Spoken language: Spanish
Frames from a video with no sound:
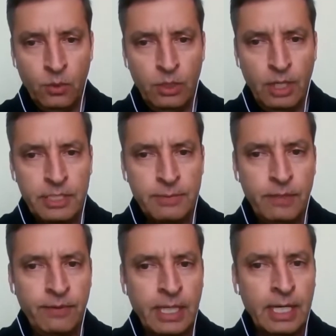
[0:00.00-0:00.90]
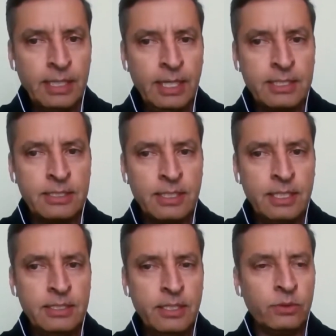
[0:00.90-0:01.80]
Una vez verificada la
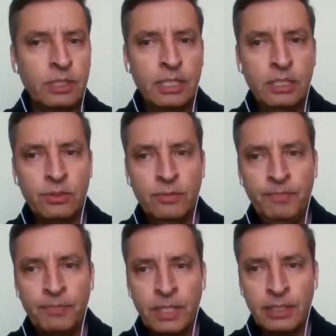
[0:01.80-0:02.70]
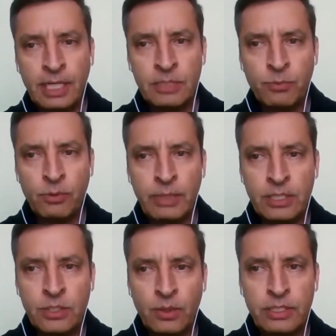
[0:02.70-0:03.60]
existencia y contenido de las
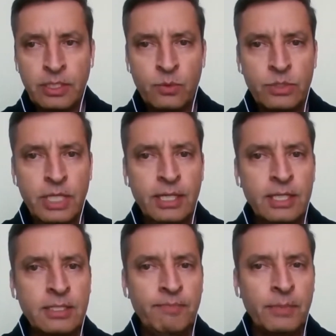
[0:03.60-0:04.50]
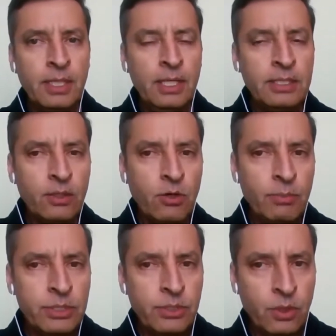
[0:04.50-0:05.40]
publicaciones denunciadas, esta
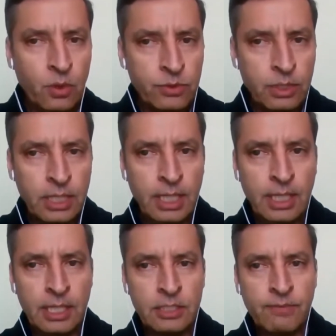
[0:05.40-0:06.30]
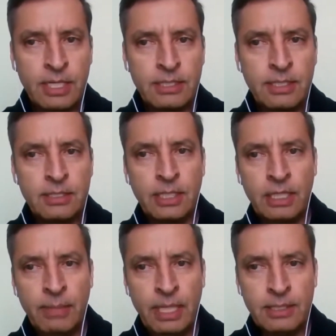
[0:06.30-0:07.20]
comisión considera que las frases
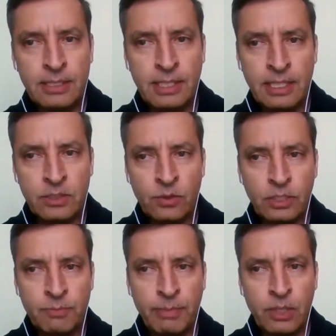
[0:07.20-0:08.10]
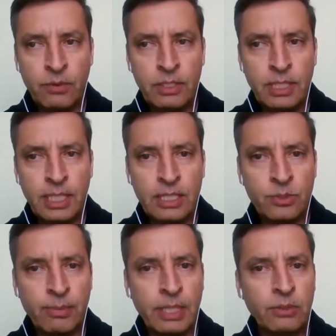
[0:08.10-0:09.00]
inmersas en las notas
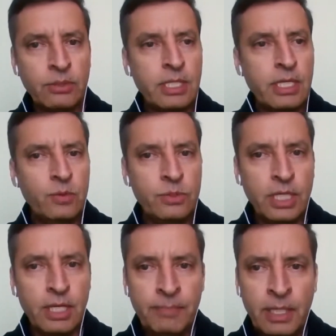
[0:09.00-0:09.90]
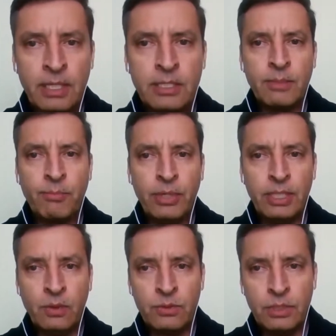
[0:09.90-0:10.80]
periodísticas objeto de denuncia se
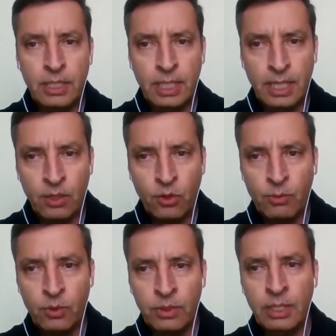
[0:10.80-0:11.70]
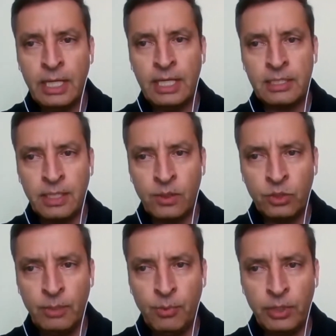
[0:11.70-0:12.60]
pueden considerar como un
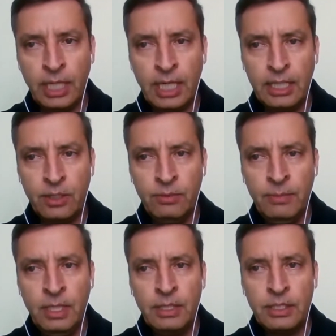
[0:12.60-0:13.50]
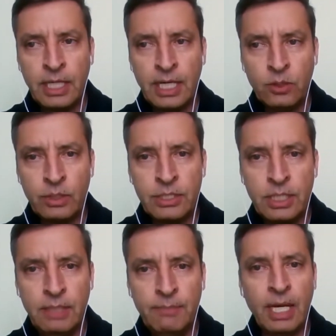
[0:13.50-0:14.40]
estereotipo de género, llegando
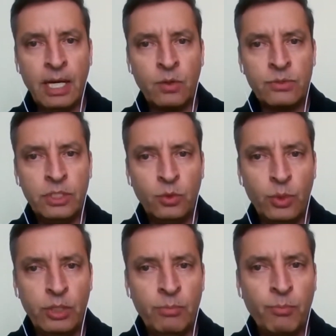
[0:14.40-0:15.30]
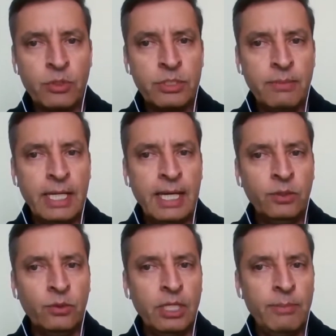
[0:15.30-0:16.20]
así a constituir un posible
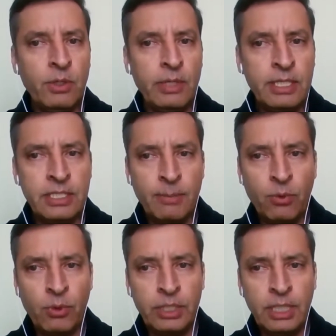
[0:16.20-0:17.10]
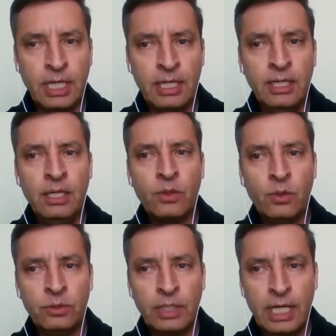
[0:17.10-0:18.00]
acto de violencia política
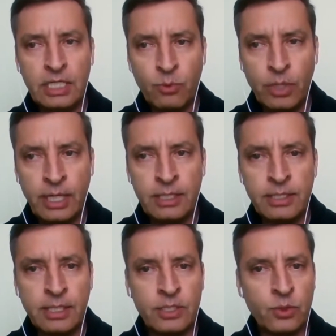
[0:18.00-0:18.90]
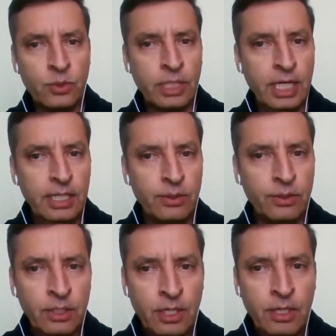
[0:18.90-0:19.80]
contra las mujeres en razón de
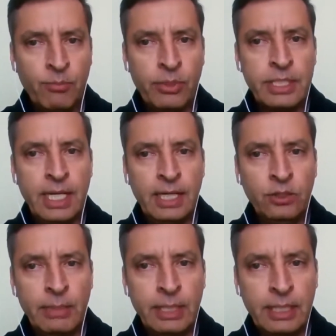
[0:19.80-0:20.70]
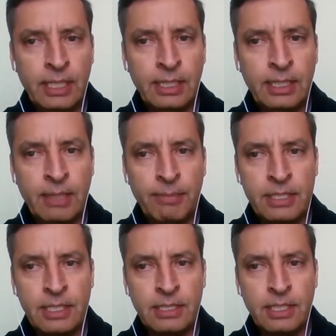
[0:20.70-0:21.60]
género, pues el acto materia de la
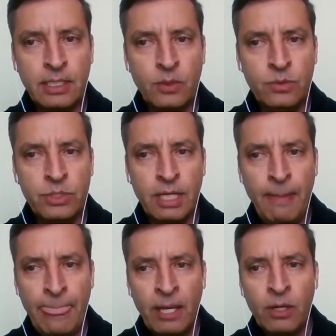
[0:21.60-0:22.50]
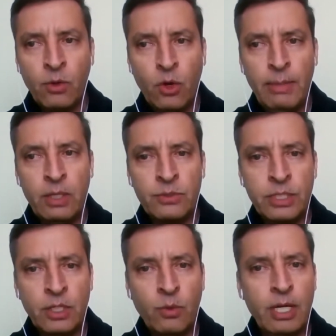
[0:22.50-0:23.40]
presente denuncia colma los
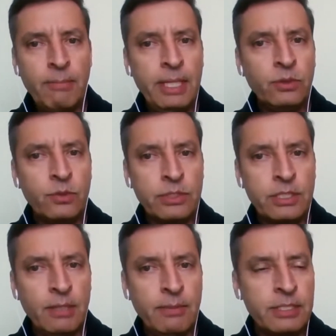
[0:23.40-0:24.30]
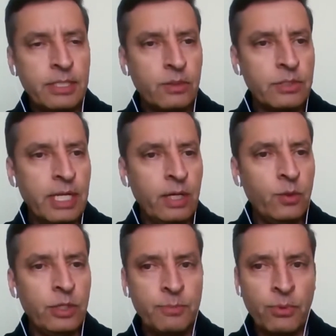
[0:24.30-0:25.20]
cinco elementos establecidos en la
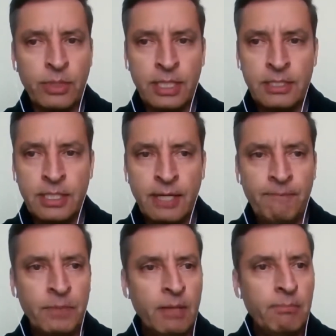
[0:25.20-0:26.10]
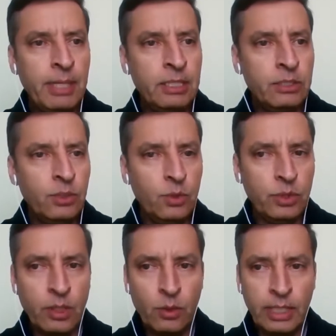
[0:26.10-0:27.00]
jurisprudencia
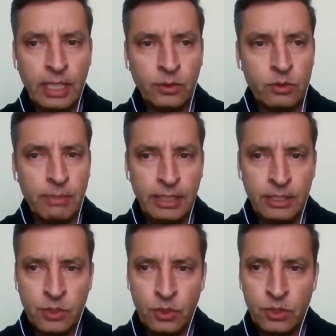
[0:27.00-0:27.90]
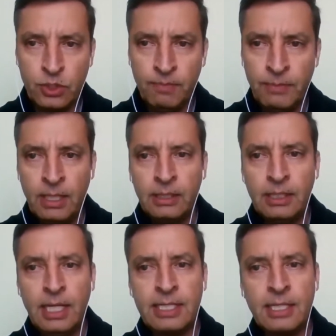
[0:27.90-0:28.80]
21 diagonal 2018
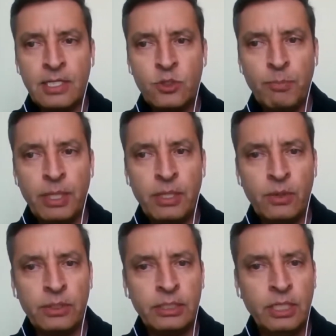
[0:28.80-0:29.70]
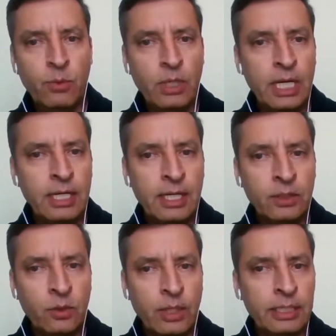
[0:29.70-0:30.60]
de la Sala Superior del Tribunal
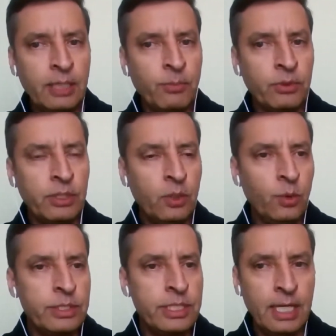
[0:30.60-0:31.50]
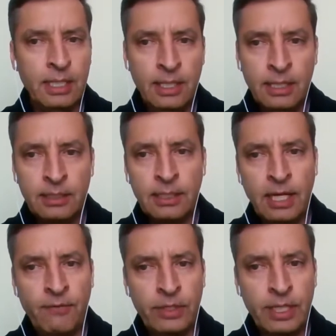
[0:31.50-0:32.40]
Electoral del Poder Judicial de
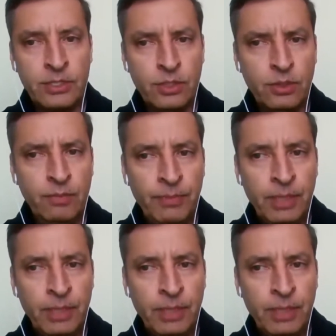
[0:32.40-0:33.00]
la Federación,